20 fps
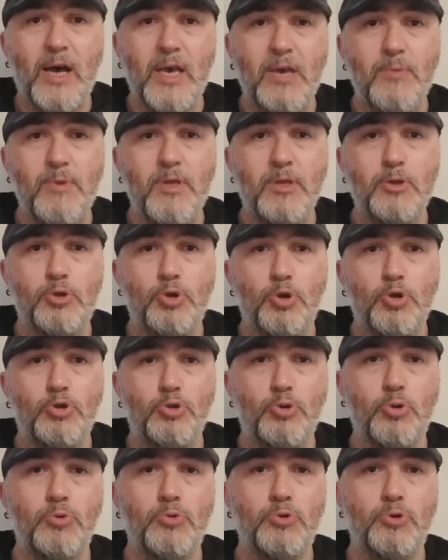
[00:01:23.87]
Ahimin
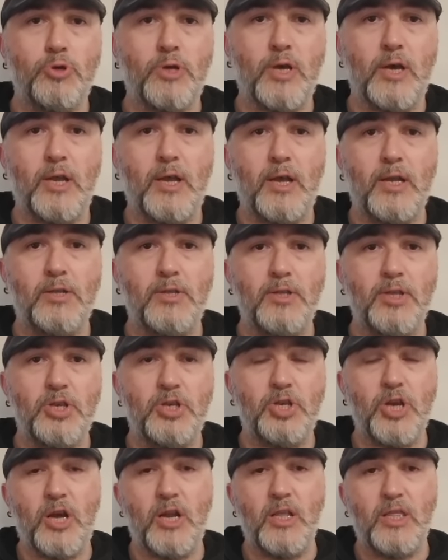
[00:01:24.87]
söz konusu kararında
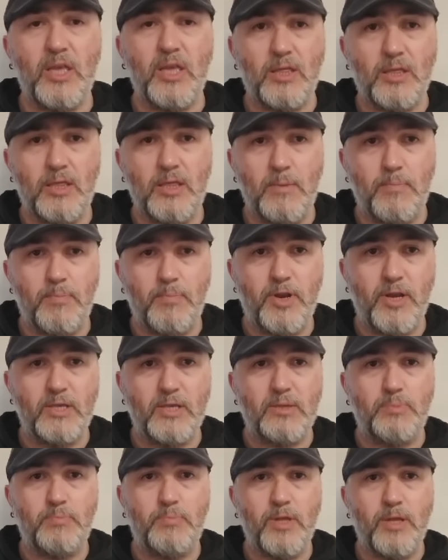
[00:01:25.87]
işaret ettiği
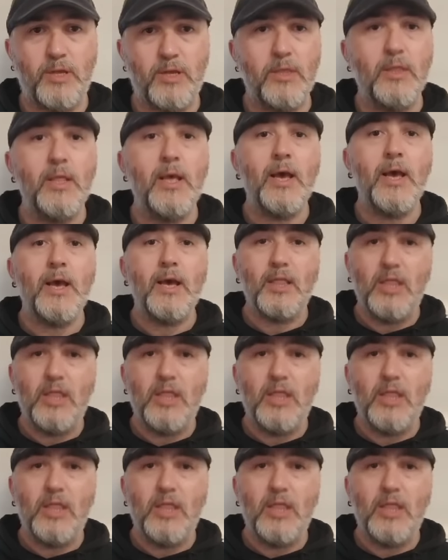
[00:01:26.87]
prensiplerin